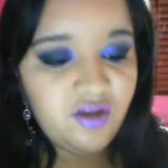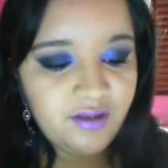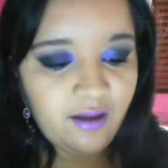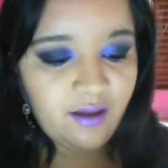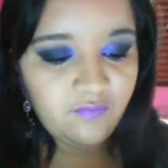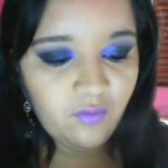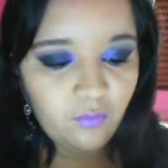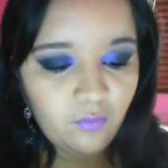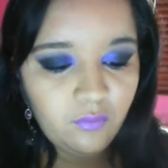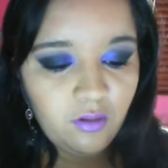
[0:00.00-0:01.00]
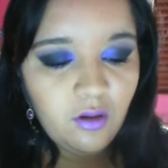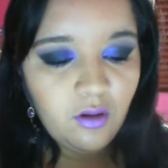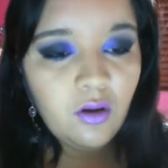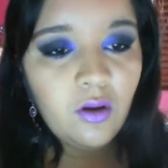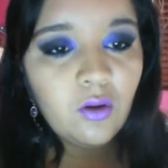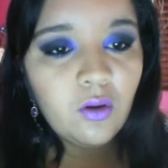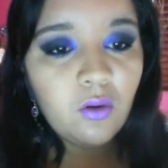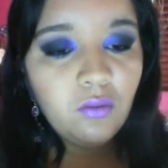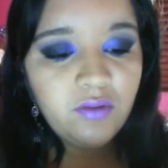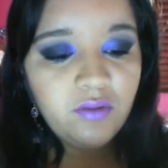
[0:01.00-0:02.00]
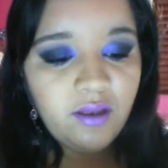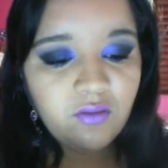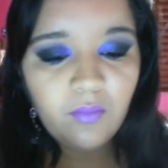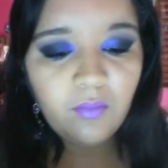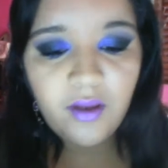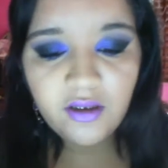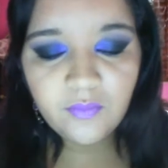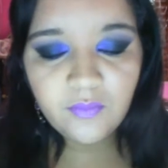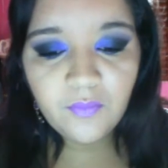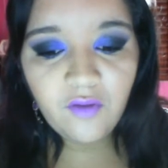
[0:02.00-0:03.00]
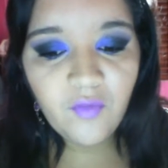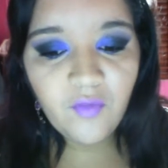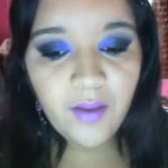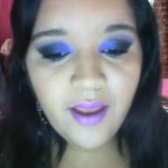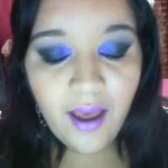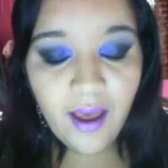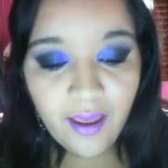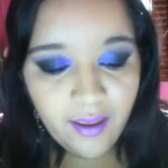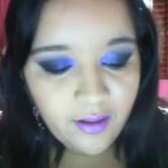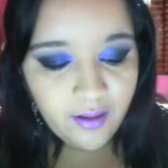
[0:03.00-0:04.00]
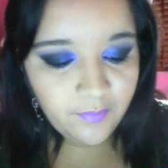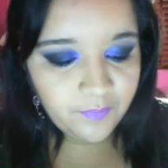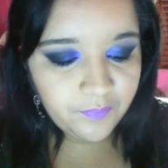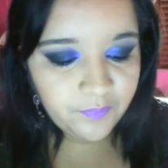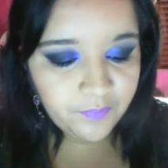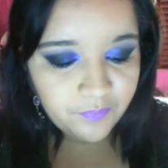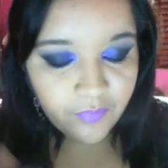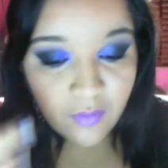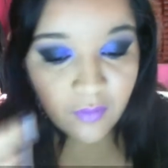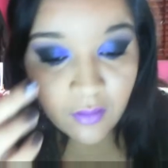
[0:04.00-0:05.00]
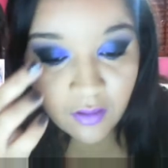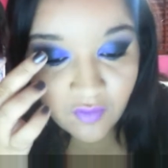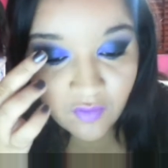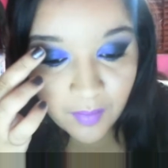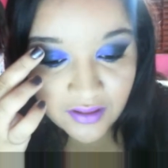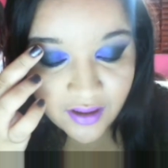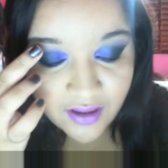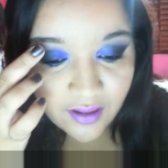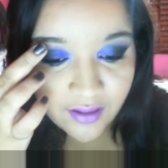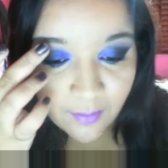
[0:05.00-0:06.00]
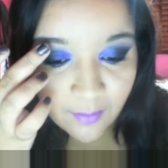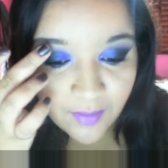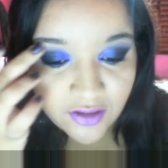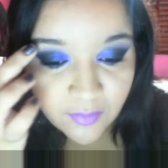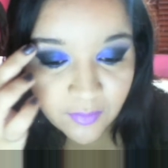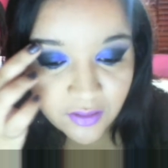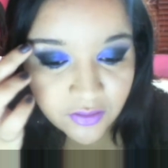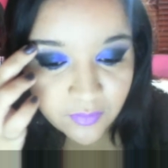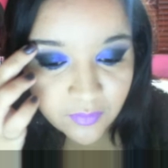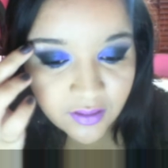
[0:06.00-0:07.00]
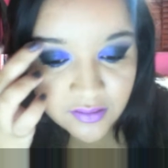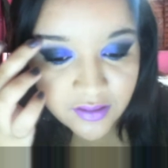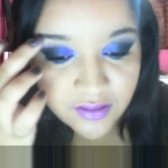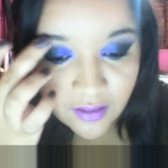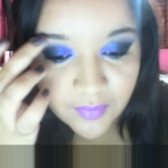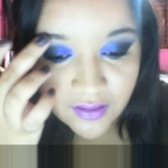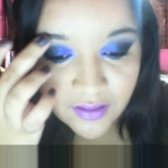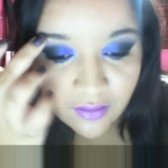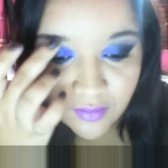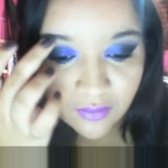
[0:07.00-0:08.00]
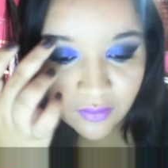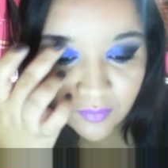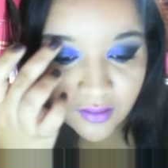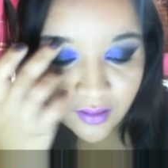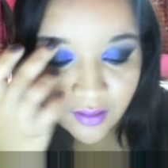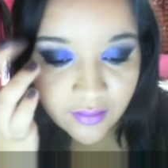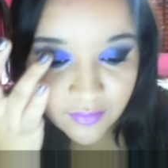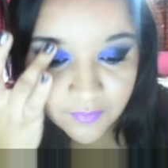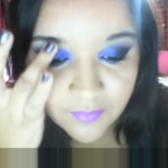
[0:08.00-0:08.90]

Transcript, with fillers: da Avon, com o dedo mesmo, eu vou pegar ela, vou passar ela aqui abaixo da minha sobrancelha para dar uma iluminada.